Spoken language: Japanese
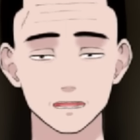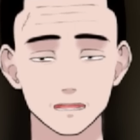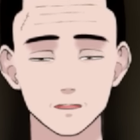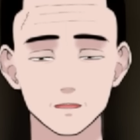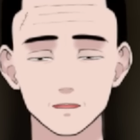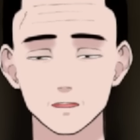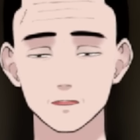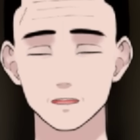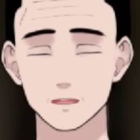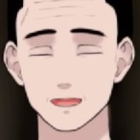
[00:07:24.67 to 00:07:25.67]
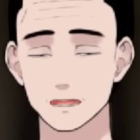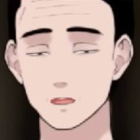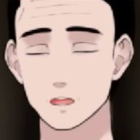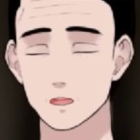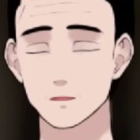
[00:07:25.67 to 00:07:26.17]
そうすると全然話
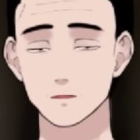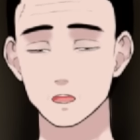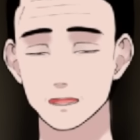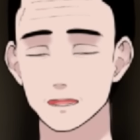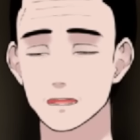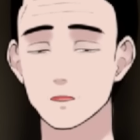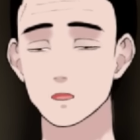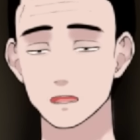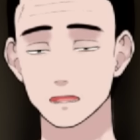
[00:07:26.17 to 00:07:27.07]
が進んでいかないですね。